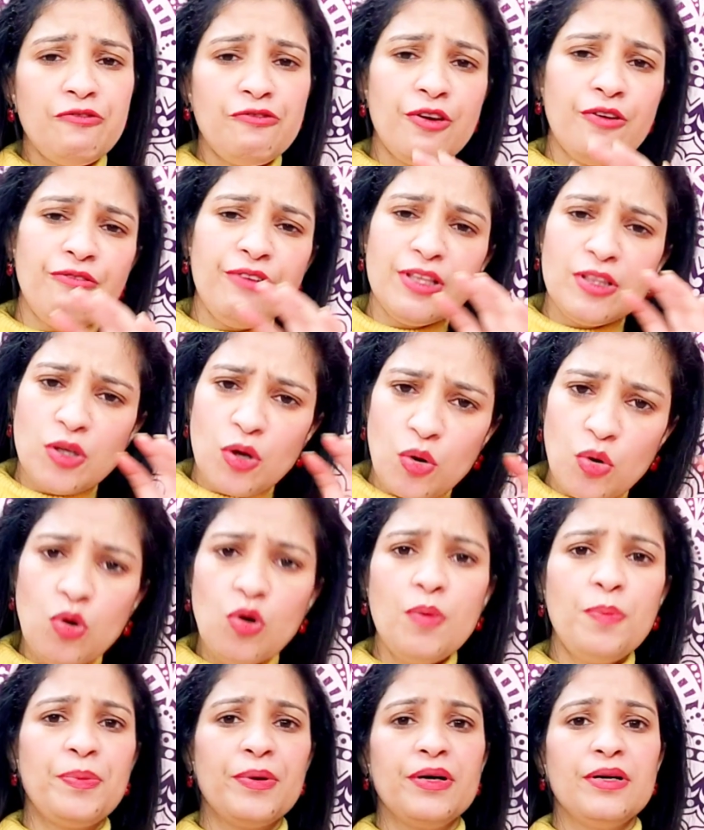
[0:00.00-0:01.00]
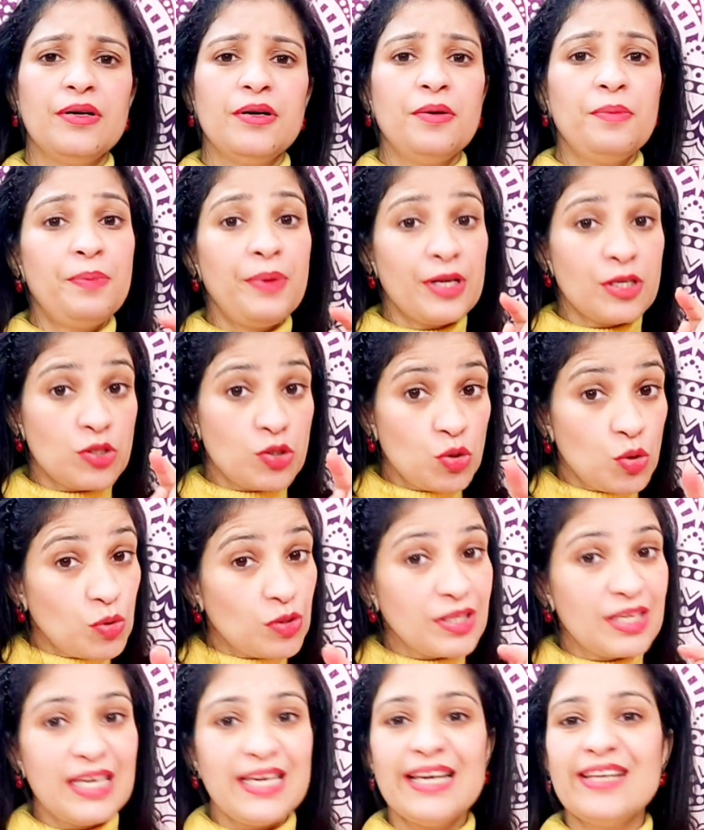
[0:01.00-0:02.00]
विविध रूप
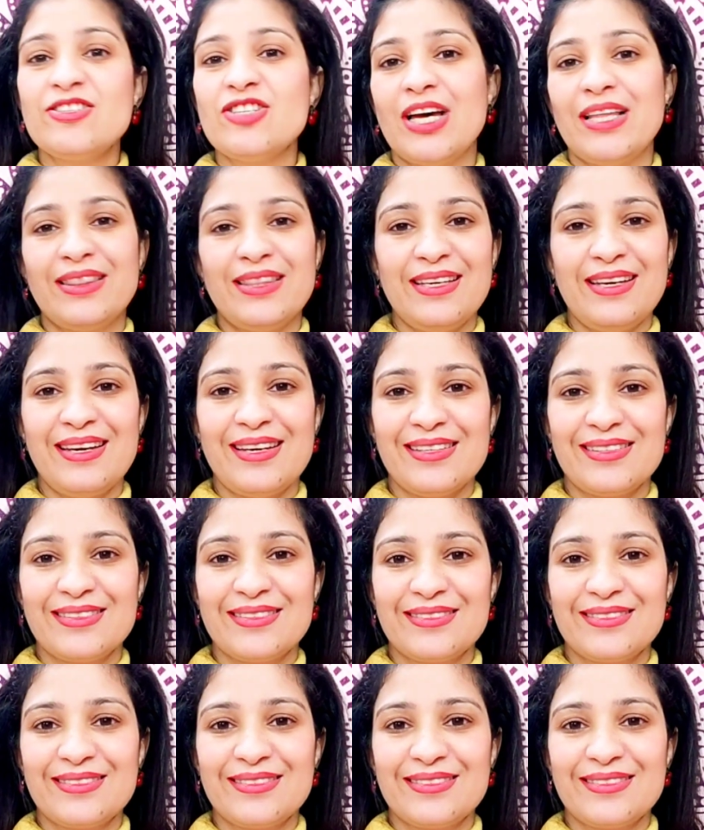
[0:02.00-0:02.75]
प्रस्तुत किए जाते हैं